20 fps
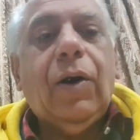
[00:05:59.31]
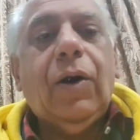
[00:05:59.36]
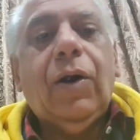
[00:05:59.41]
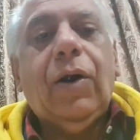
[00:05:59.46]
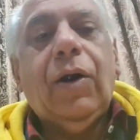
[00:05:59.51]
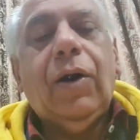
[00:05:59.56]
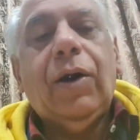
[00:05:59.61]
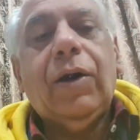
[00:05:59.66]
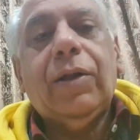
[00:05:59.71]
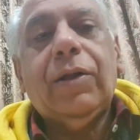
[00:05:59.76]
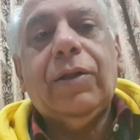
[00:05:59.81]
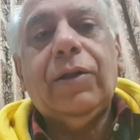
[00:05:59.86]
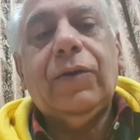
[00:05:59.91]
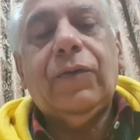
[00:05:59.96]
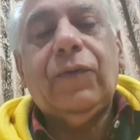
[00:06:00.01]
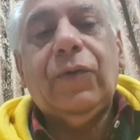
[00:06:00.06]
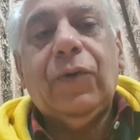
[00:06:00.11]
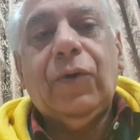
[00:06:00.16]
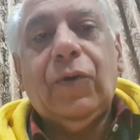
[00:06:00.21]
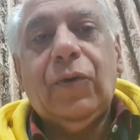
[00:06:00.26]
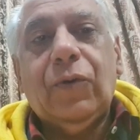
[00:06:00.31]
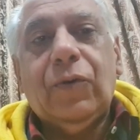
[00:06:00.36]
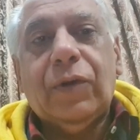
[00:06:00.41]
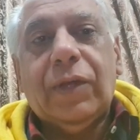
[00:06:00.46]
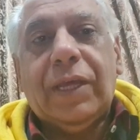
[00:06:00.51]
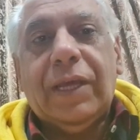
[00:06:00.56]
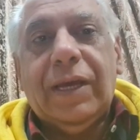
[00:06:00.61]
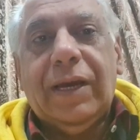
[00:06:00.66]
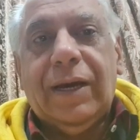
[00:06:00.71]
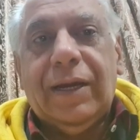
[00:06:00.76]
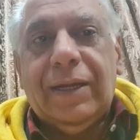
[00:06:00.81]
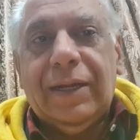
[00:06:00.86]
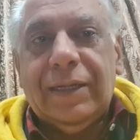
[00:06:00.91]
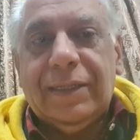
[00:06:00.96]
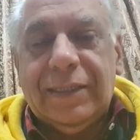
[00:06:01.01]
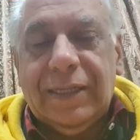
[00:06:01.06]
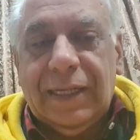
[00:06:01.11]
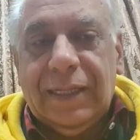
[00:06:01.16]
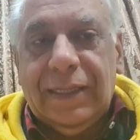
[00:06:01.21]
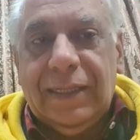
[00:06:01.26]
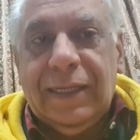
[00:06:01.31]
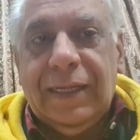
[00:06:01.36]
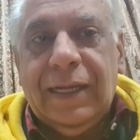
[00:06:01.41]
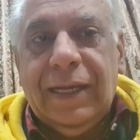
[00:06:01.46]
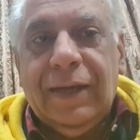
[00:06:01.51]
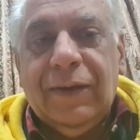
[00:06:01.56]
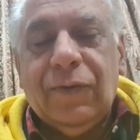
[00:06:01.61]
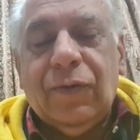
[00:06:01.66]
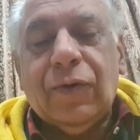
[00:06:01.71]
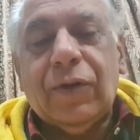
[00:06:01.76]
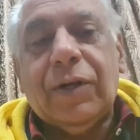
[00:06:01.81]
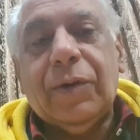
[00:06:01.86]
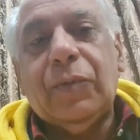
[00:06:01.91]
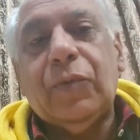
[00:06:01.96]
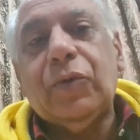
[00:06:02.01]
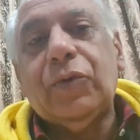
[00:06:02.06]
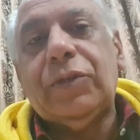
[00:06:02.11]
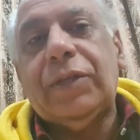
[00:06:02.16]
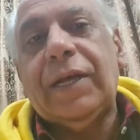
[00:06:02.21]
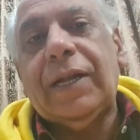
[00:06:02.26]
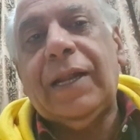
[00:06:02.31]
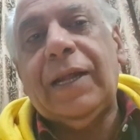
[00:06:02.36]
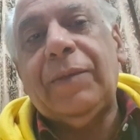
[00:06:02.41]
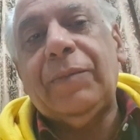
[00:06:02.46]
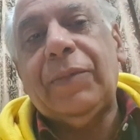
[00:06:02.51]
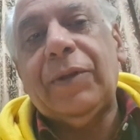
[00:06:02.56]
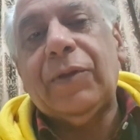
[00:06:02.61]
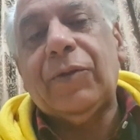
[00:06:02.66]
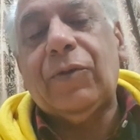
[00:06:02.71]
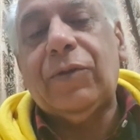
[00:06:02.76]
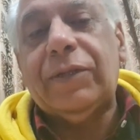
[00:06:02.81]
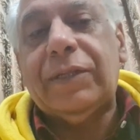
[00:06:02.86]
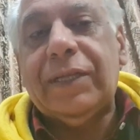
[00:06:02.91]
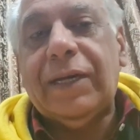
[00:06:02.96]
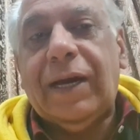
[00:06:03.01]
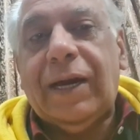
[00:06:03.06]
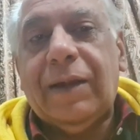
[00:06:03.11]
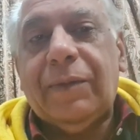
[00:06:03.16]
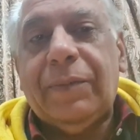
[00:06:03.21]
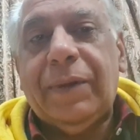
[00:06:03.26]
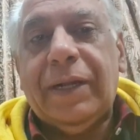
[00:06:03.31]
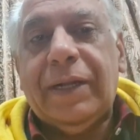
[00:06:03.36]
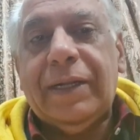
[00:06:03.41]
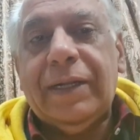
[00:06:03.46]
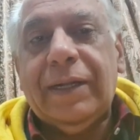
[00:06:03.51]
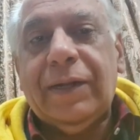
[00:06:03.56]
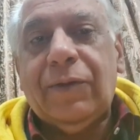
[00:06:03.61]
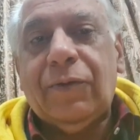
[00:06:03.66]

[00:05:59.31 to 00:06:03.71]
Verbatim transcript: और वो उड़ के आना चाहते हैं वो कबूतर हैं बिल्कुल तैयार बैठे